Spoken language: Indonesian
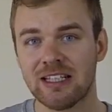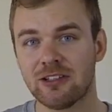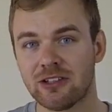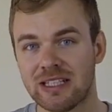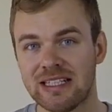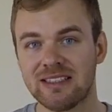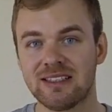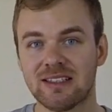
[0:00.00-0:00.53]
di
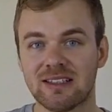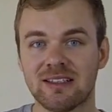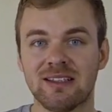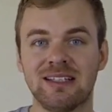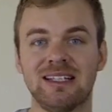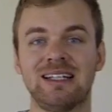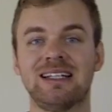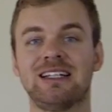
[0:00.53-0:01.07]
Indonesia
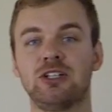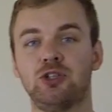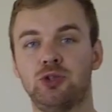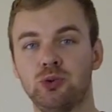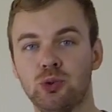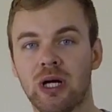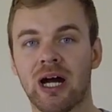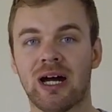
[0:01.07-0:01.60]

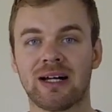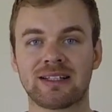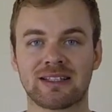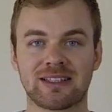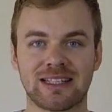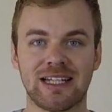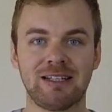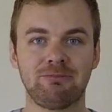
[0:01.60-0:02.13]
juga
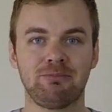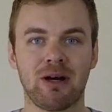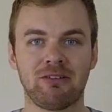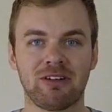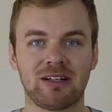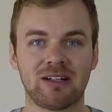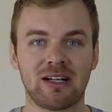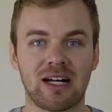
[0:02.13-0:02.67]
ada trend
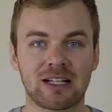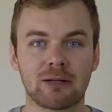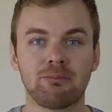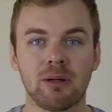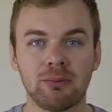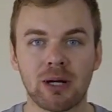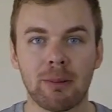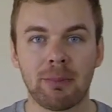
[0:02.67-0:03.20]
bahwa ada
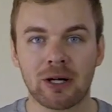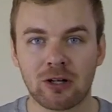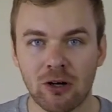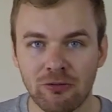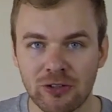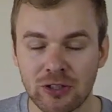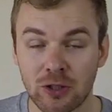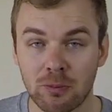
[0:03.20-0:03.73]
beberapa
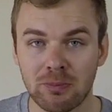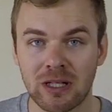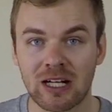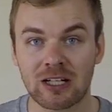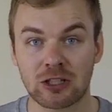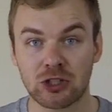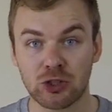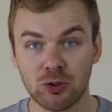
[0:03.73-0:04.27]
coffee shop
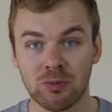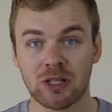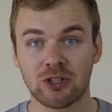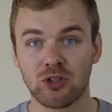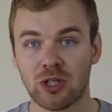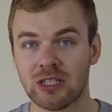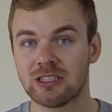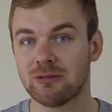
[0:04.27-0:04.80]
yang
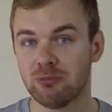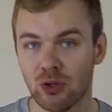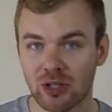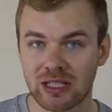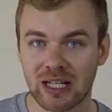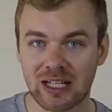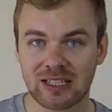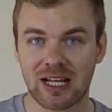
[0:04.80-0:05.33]
cuma jual
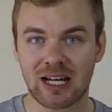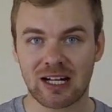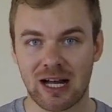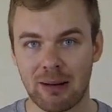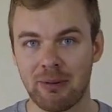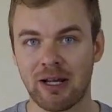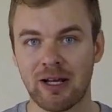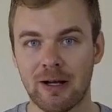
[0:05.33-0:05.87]
semua dengan
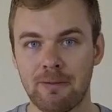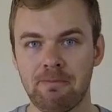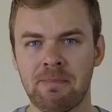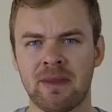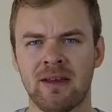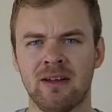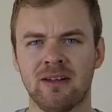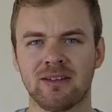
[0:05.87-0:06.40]
arabica
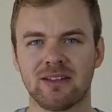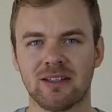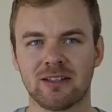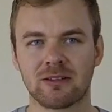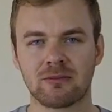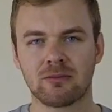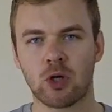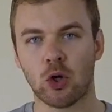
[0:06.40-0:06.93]

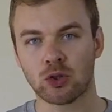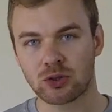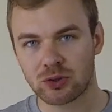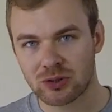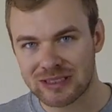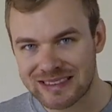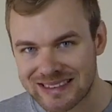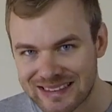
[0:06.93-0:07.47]
dan
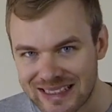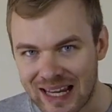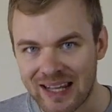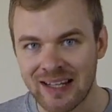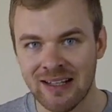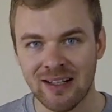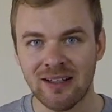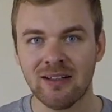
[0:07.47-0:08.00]
untuk
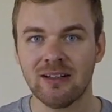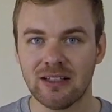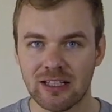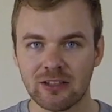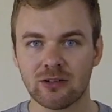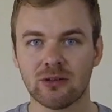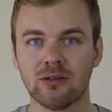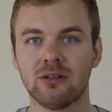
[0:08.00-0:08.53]
saya
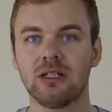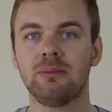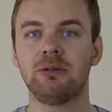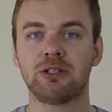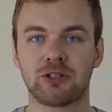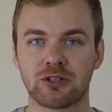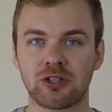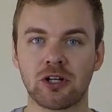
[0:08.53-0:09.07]
itu
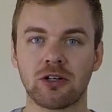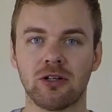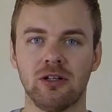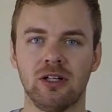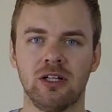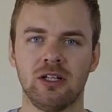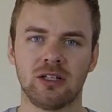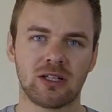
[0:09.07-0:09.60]
lebih cocok
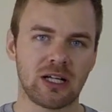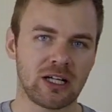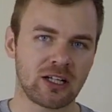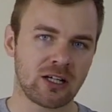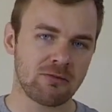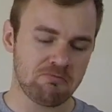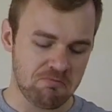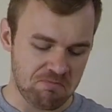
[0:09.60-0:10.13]

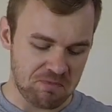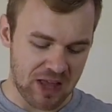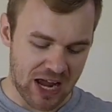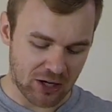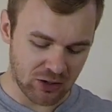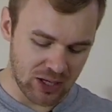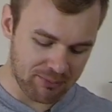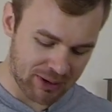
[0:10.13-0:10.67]
karena
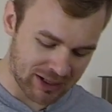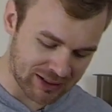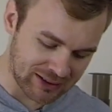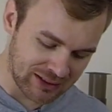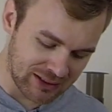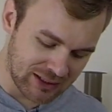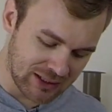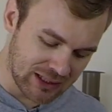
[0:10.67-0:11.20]
aku
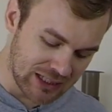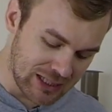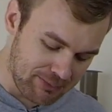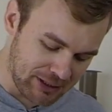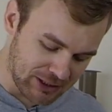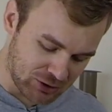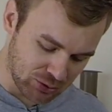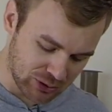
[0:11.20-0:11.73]
emang
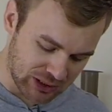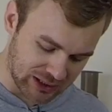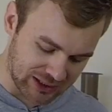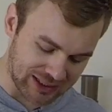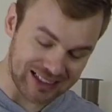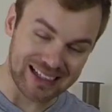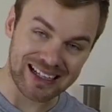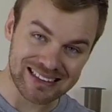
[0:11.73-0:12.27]
lebih
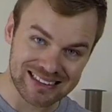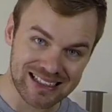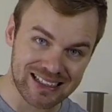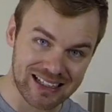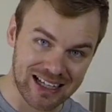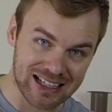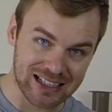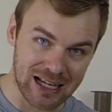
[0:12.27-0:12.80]
suka
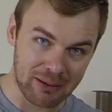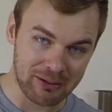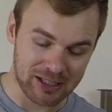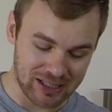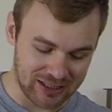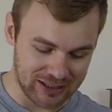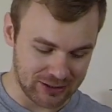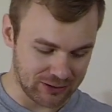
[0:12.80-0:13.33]
rasa
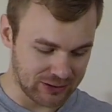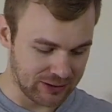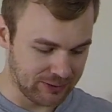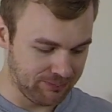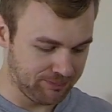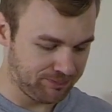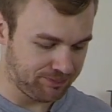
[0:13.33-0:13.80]
arabica itu ya